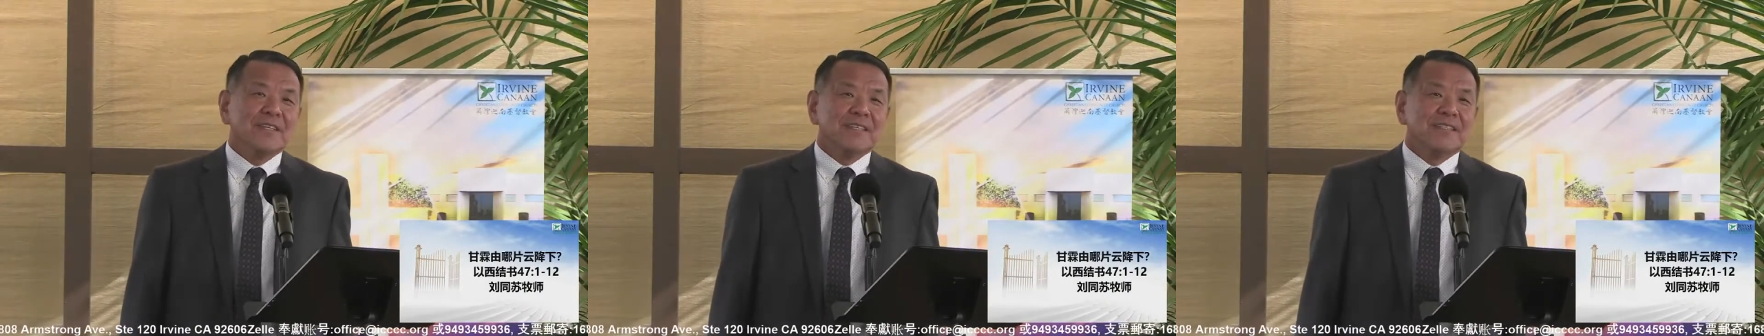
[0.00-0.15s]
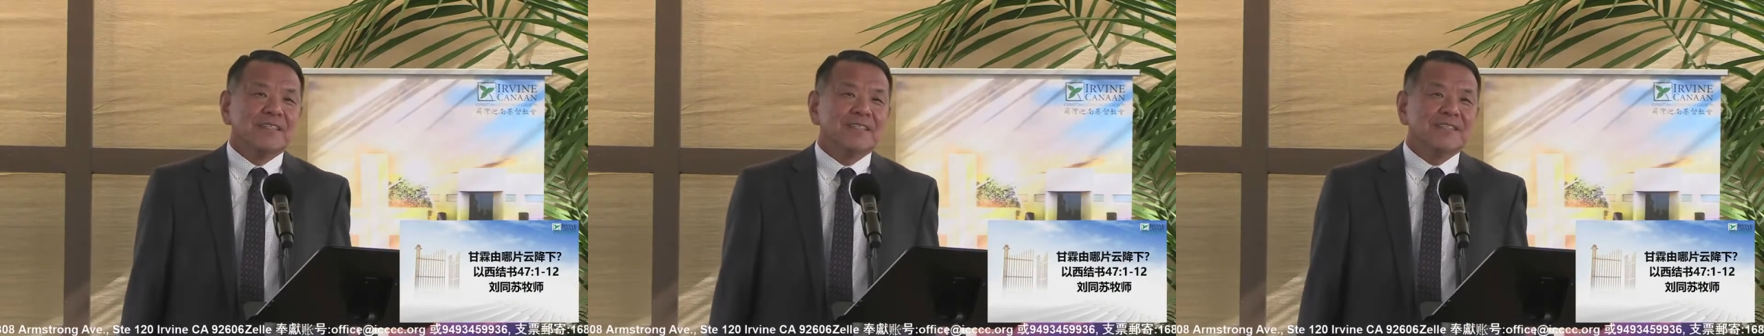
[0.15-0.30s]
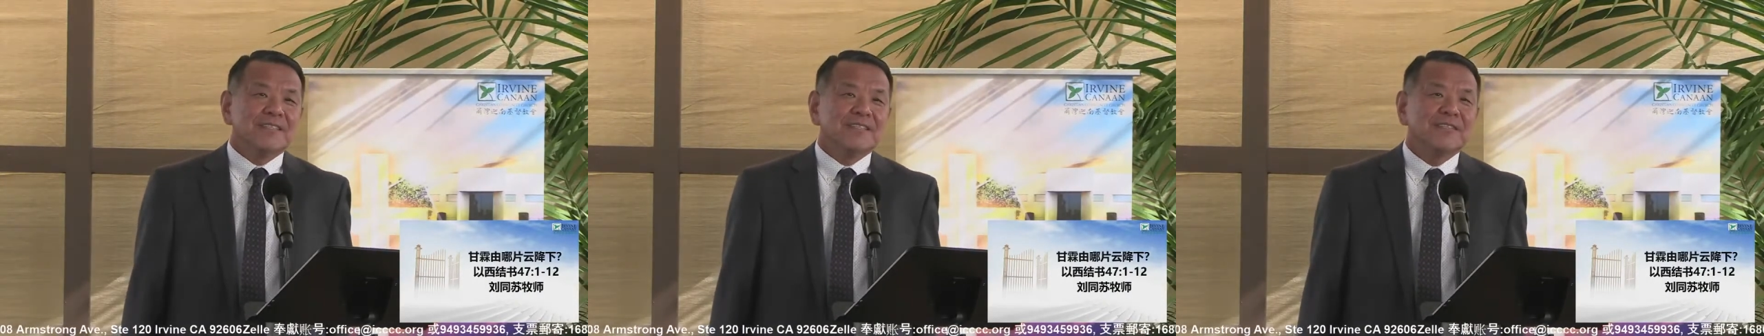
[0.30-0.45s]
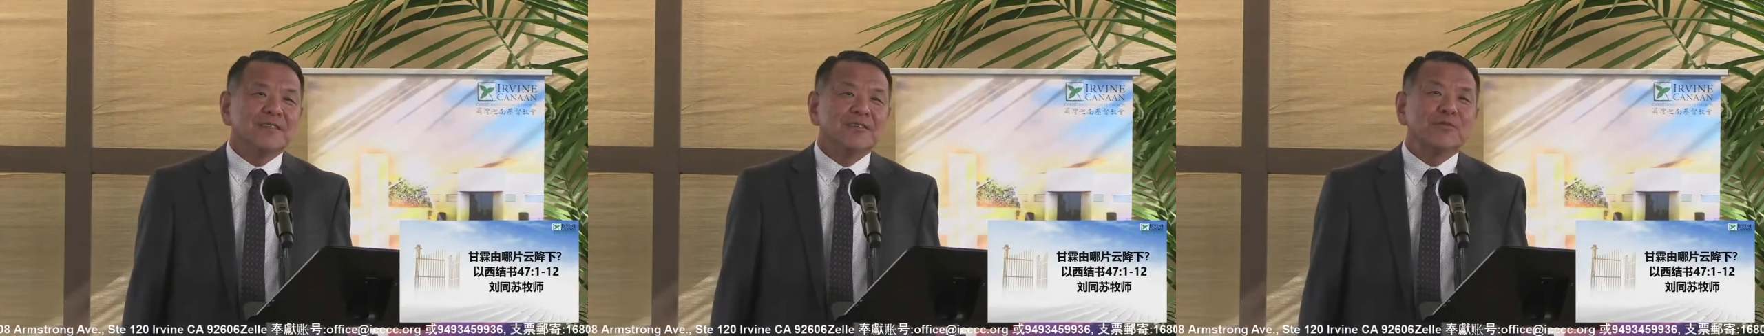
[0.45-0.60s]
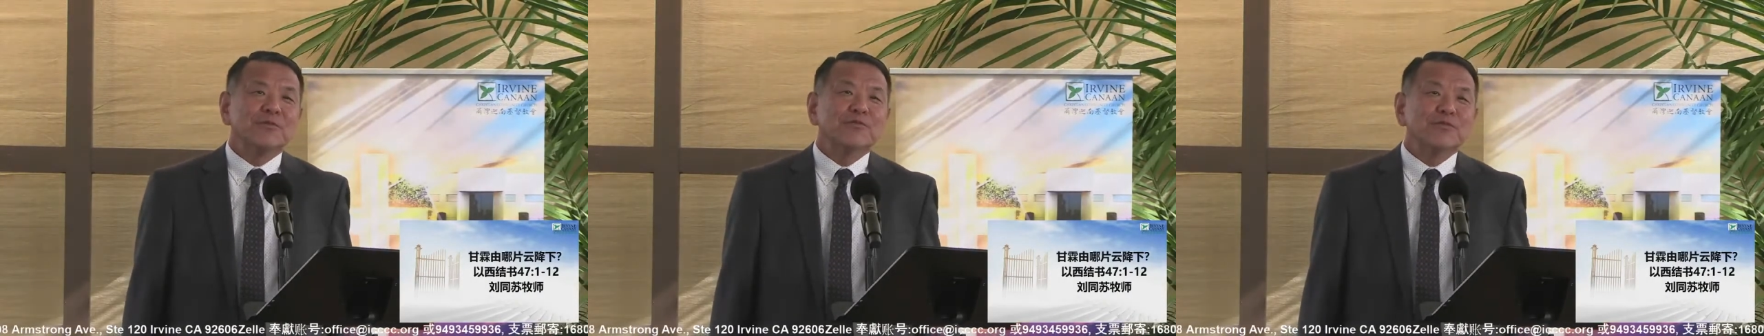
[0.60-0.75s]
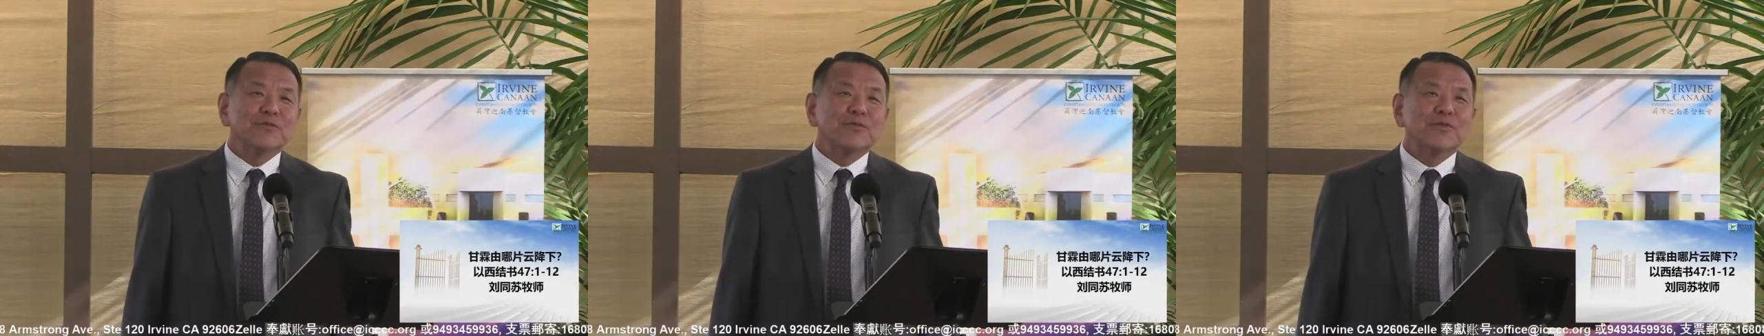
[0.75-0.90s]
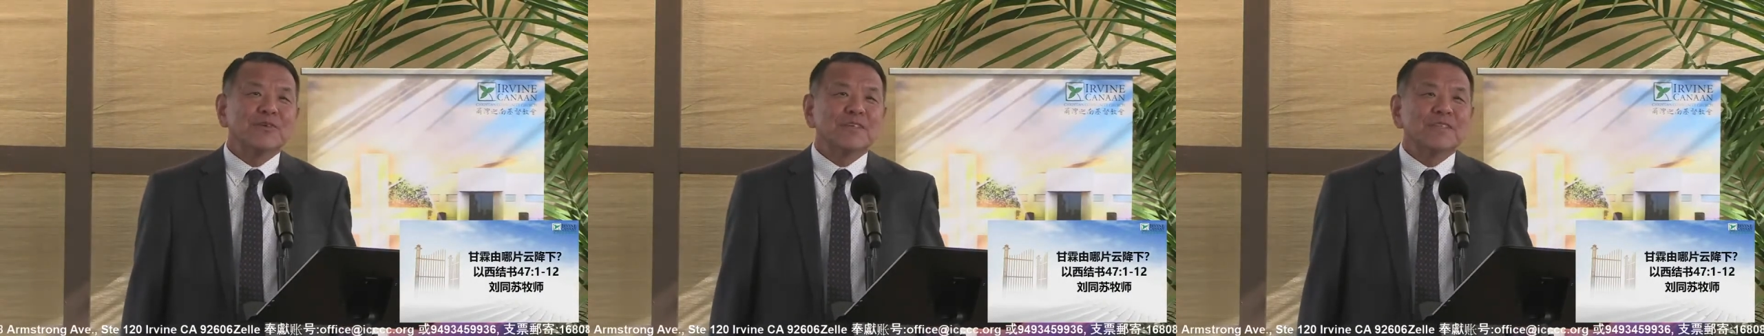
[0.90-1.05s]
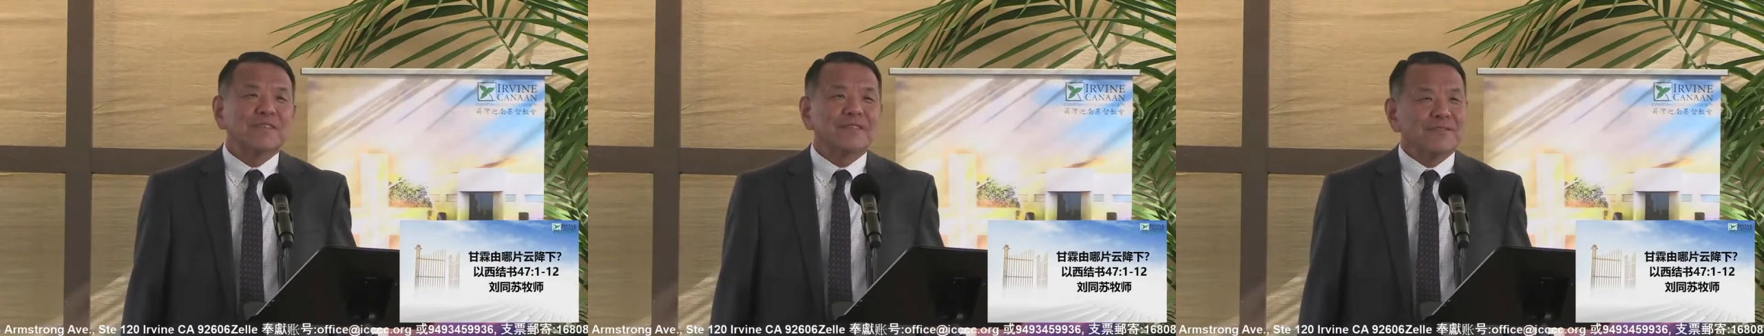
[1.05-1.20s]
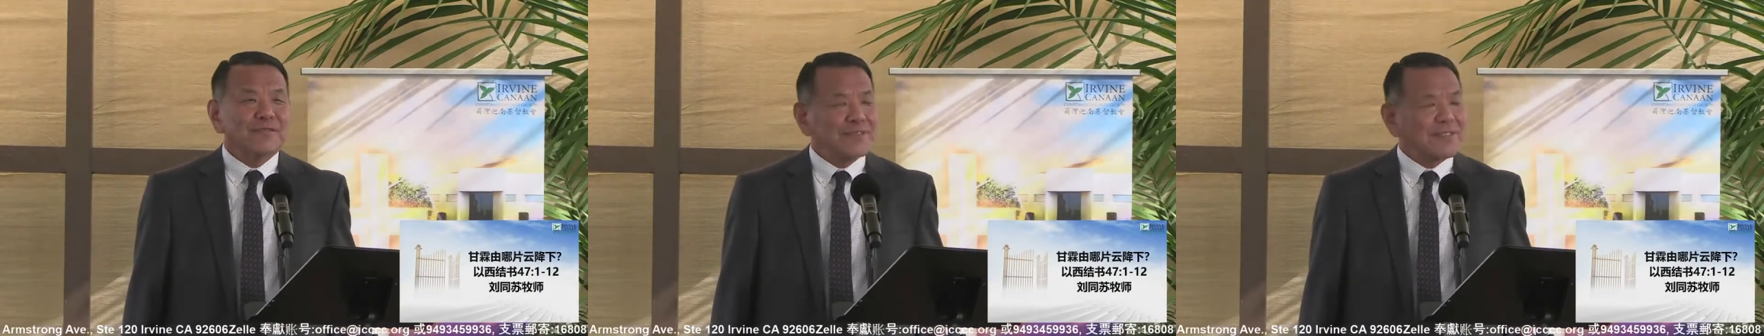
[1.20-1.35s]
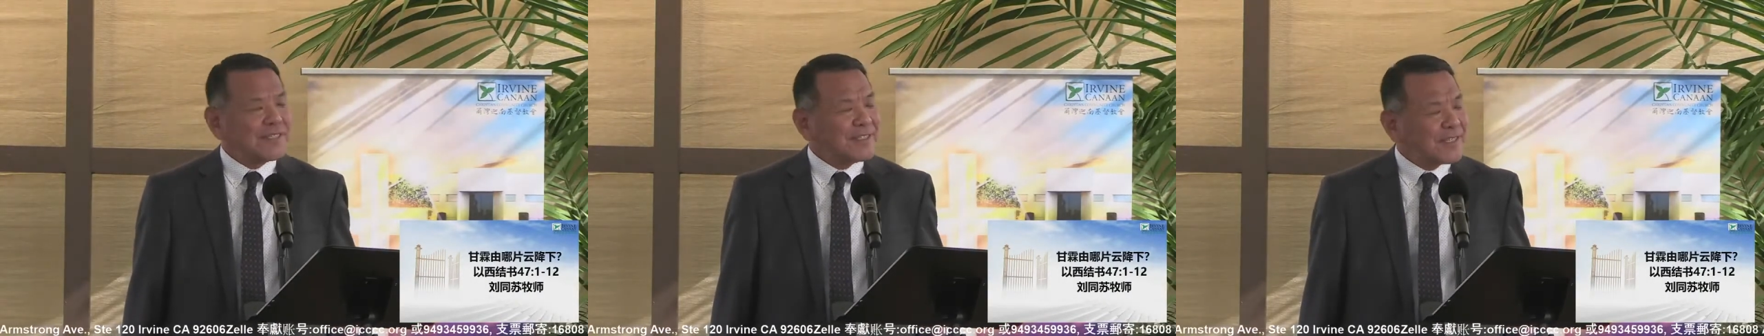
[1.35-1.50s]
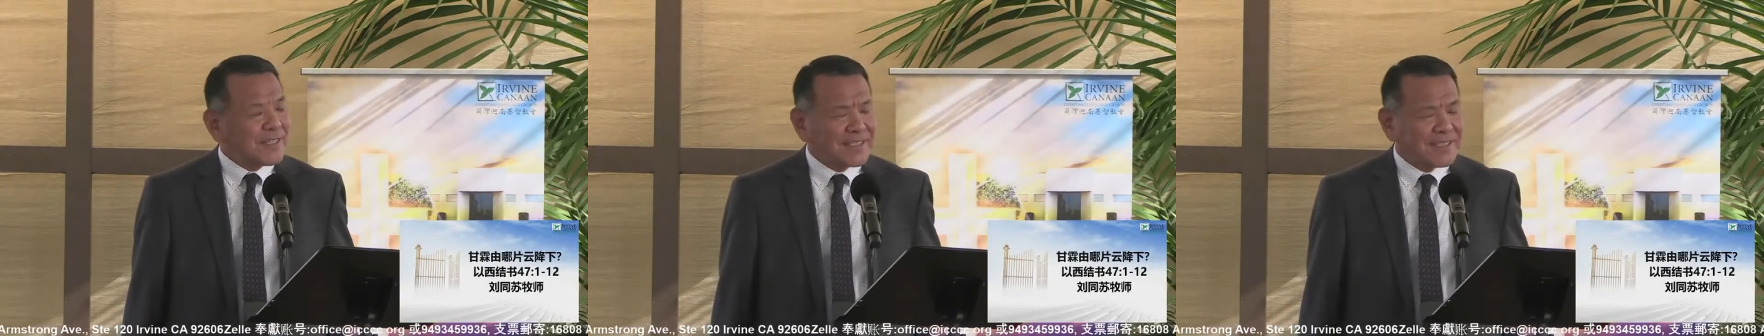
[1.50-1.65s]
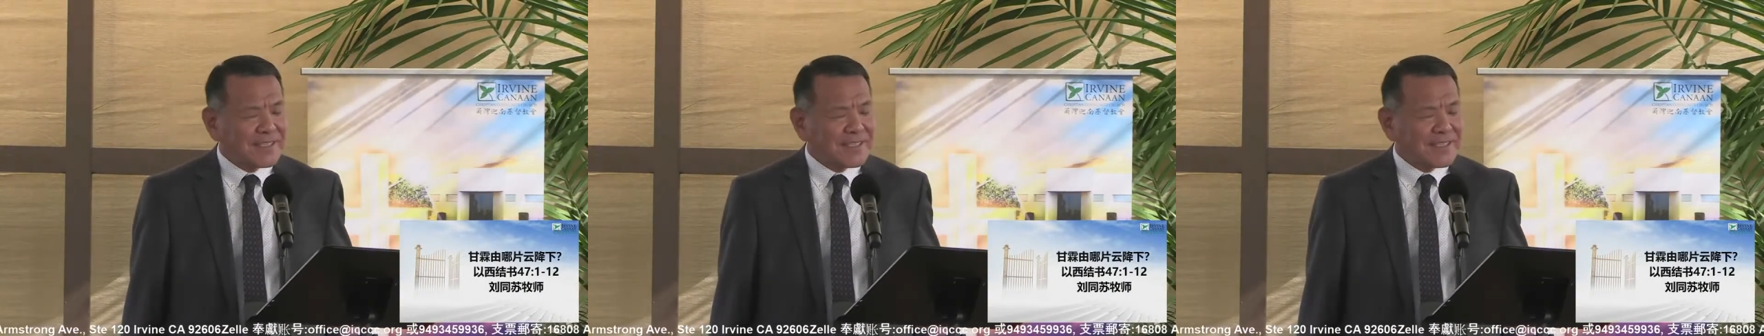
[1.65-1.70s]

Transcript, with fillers: 这个这些工作都都是，